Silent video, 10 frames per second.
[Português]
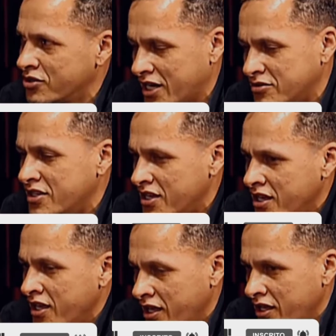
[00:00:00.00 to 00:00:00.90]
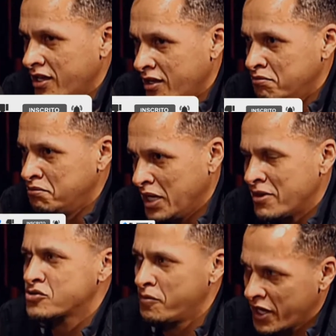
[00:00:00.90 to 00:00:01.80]
lado. É bem
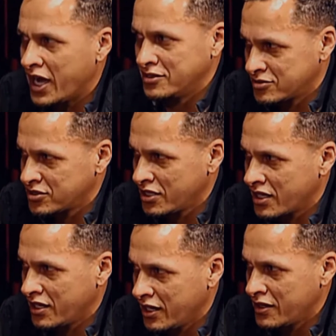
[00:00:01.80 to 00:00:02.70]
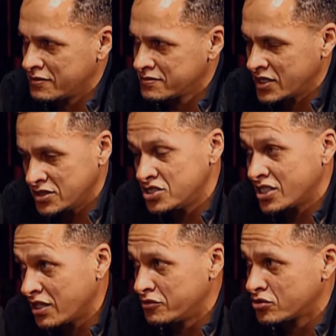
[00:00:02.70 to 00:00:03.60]
mais complicado. Tu tem que ter. A gente já
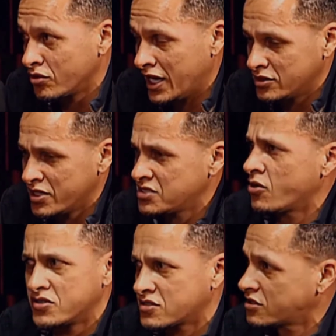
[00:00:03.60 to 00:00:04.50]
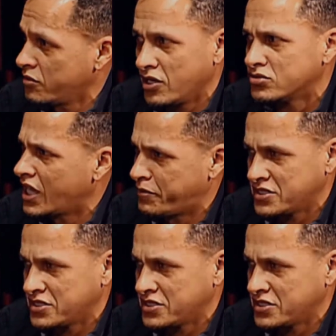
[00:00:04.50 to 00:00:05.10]
teve do outro lado, mas tem coisas que também não dá pra